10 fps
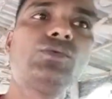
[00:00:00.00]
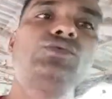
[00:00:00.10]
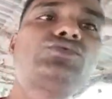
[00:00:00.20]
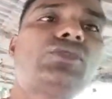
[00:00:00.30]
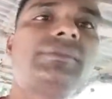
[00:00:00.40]

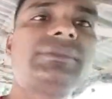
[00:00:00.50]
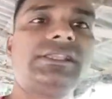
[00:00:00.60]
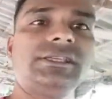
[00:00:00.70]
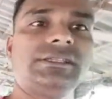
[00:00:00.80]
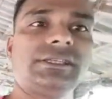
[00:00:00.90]
उसको आप दे
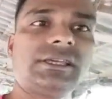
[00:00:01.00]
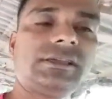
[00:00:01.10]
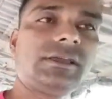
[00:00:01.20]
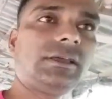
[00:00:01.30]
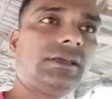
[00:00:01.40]
दीजिए
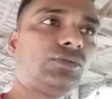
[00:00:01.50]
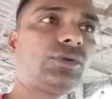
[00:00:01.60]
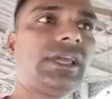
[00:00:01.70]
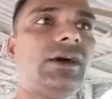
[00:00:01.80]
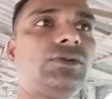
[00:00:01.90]
तो
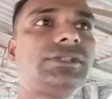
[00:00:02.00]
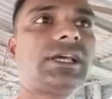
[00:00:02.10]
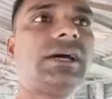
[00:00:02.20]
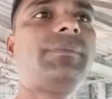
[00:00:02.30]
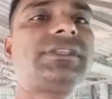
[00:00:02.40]
क्या हो
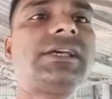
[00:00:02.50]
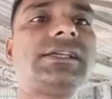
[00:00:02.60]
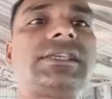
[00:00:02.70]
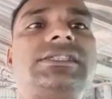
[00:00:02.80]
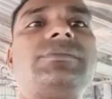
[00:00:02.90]
जाएगा
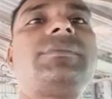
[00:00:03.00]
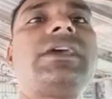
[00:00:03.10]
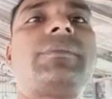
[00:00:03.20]
पचास के जी में